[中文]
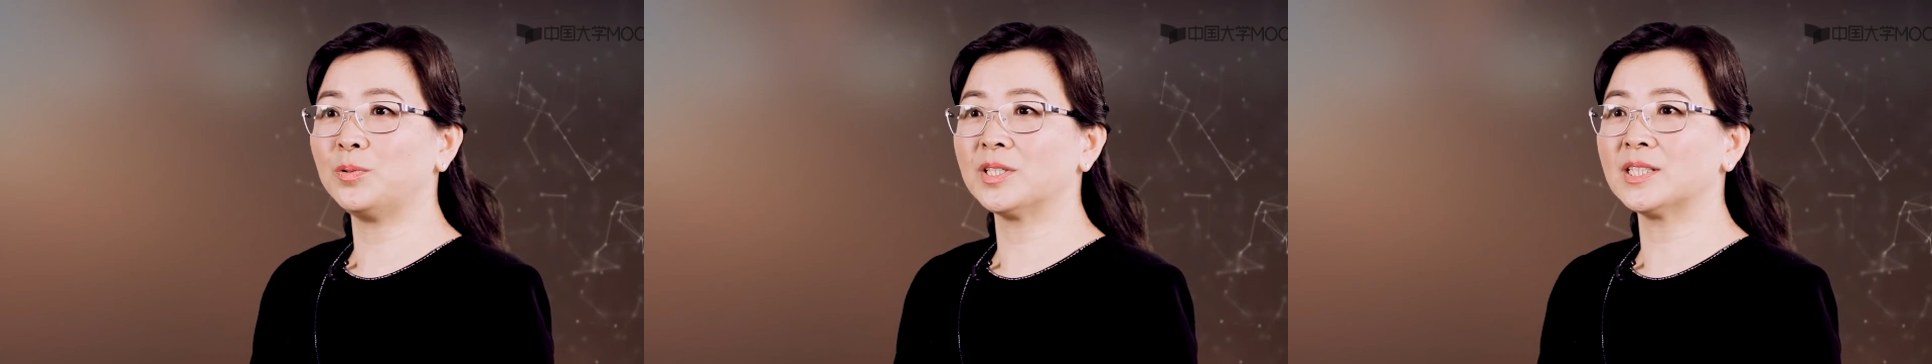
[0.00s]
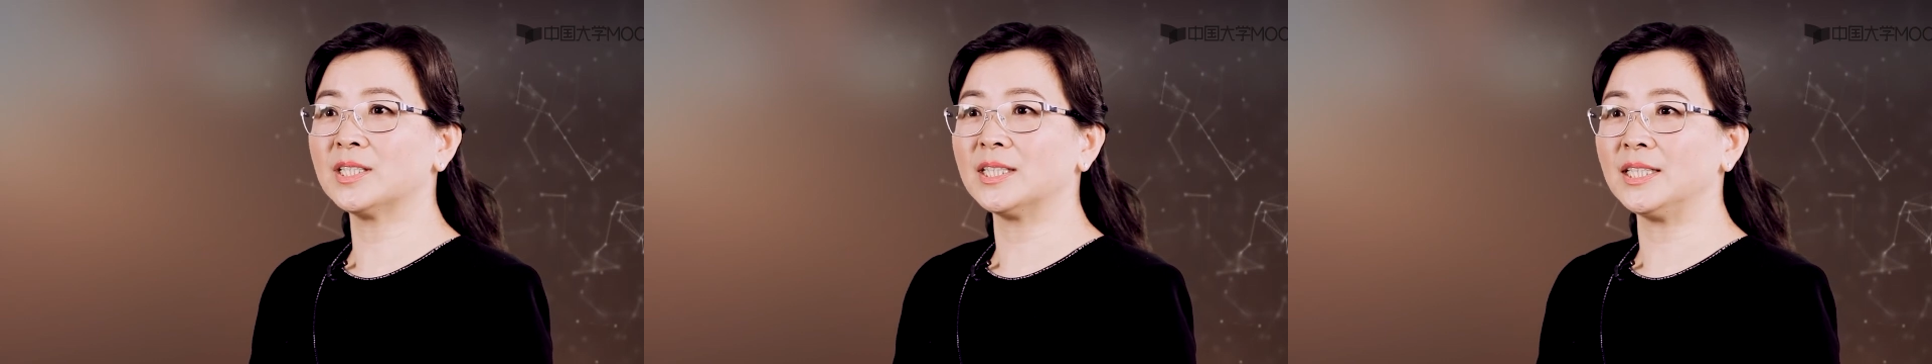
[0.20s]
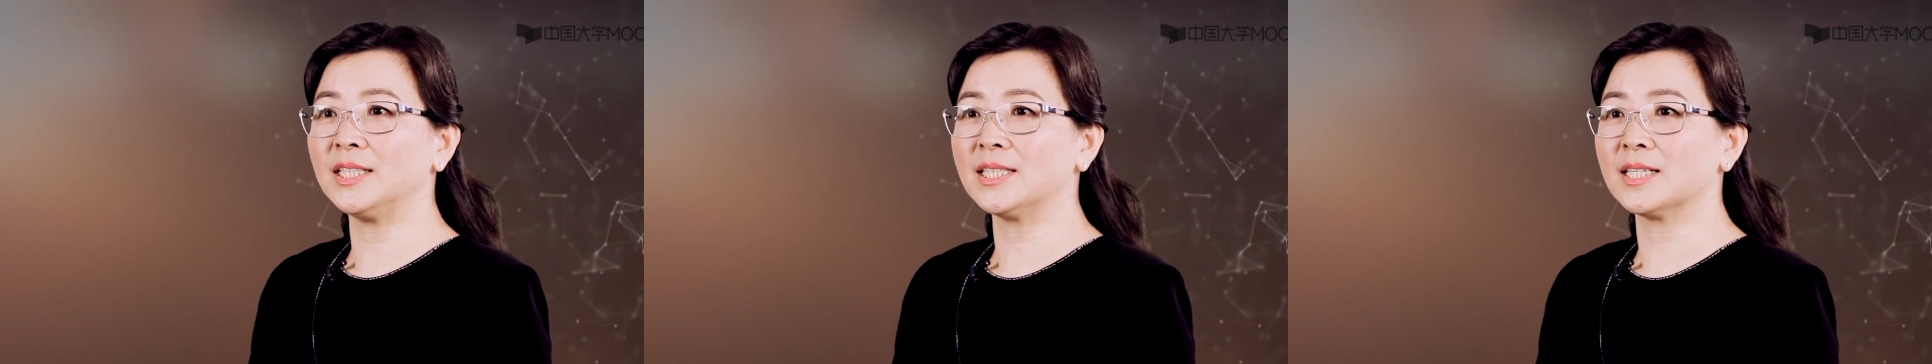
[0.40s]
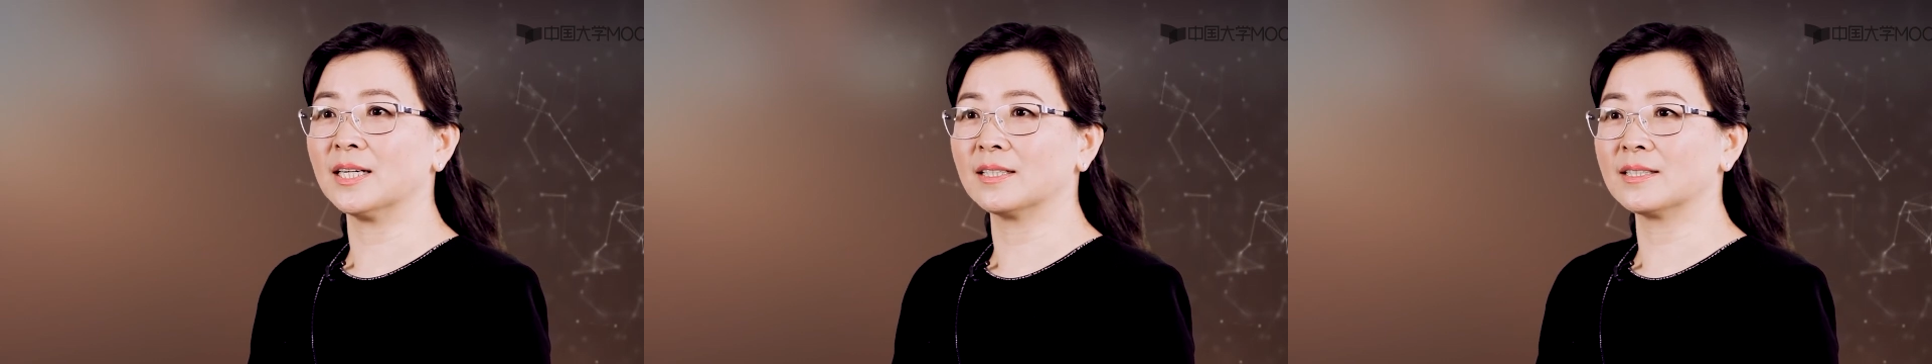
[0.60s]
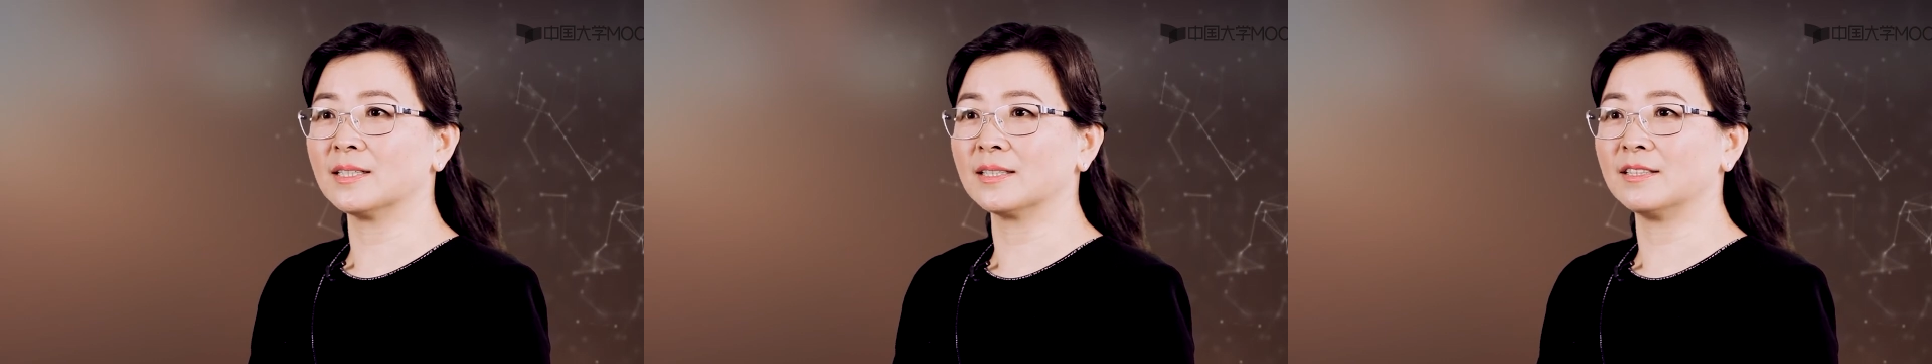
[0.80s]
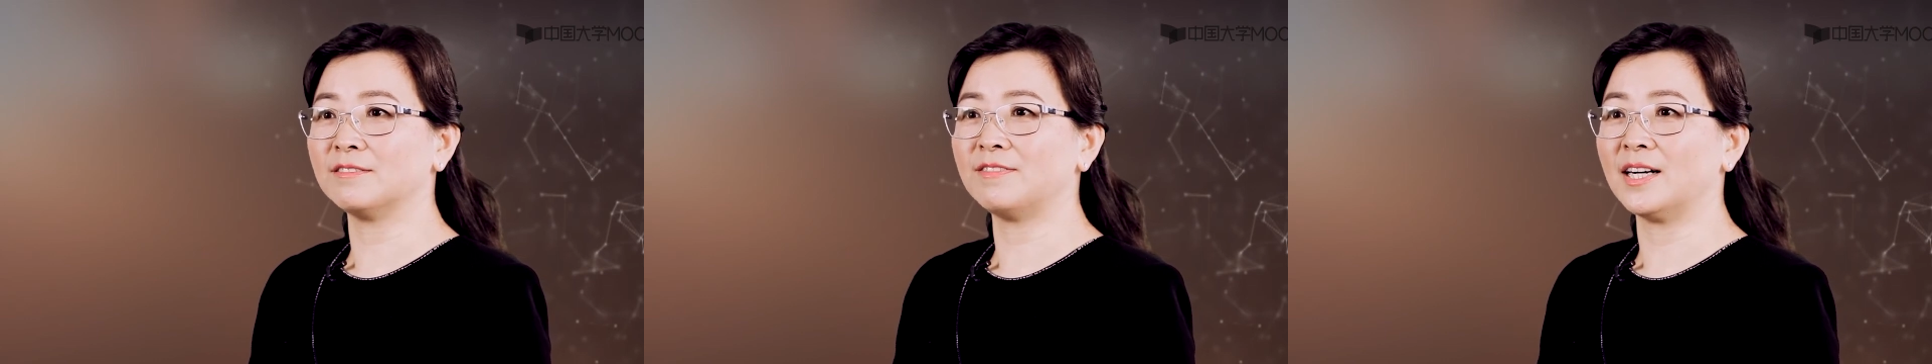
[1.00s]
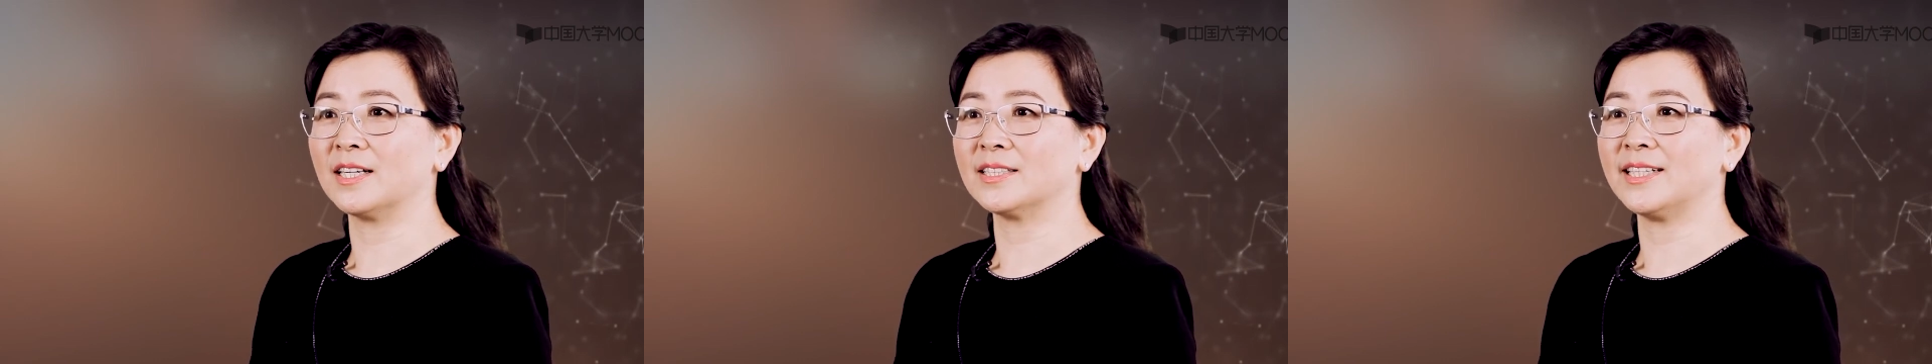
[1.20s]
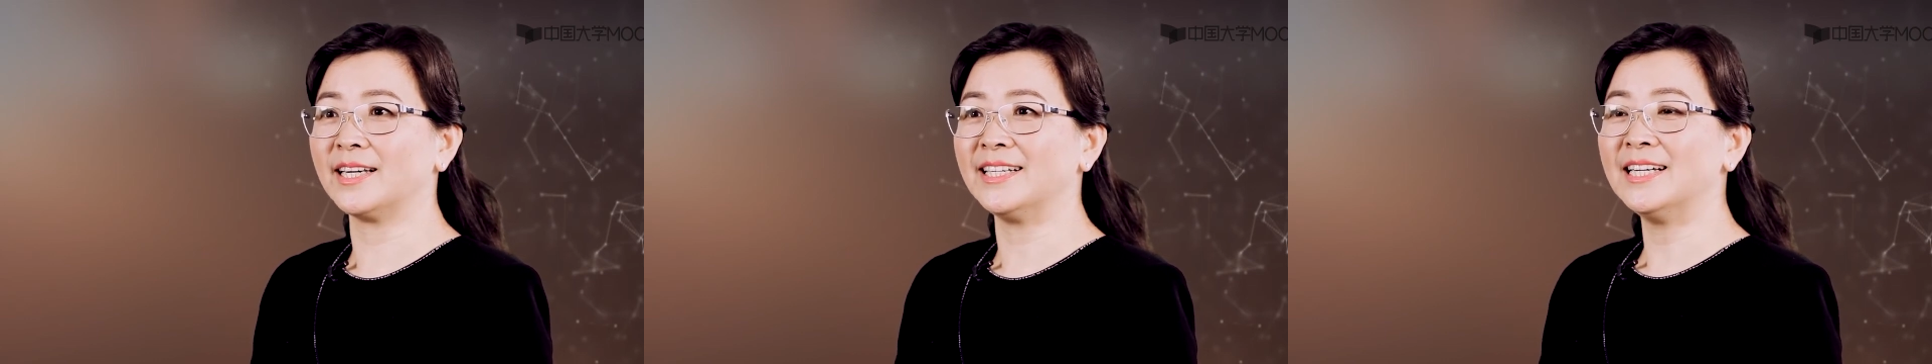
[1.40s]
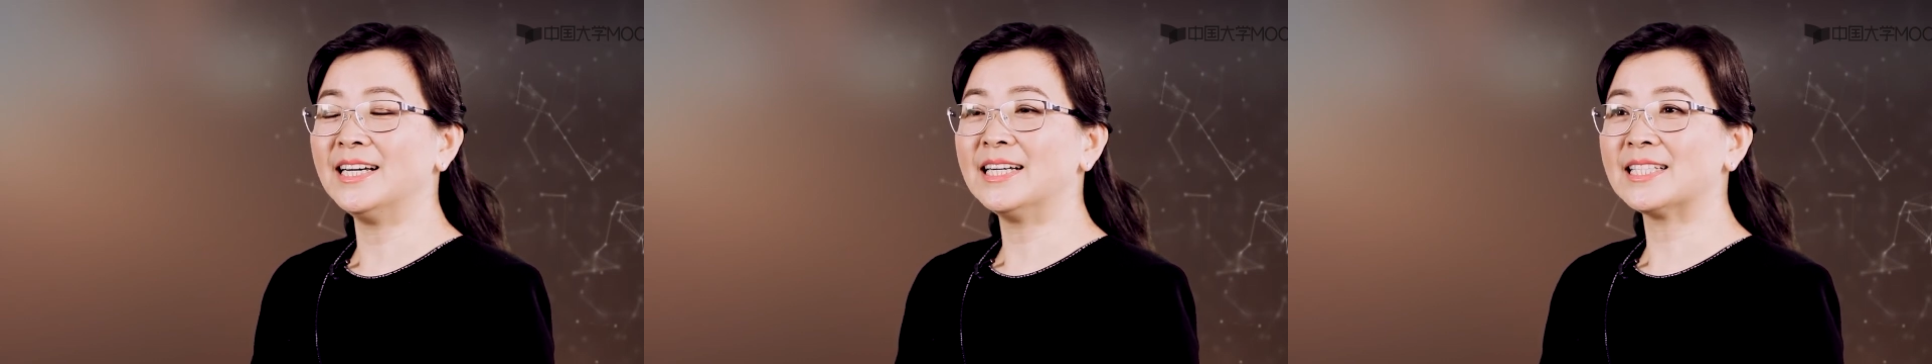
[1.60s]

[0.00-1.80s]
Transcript: 破这一层层的防线，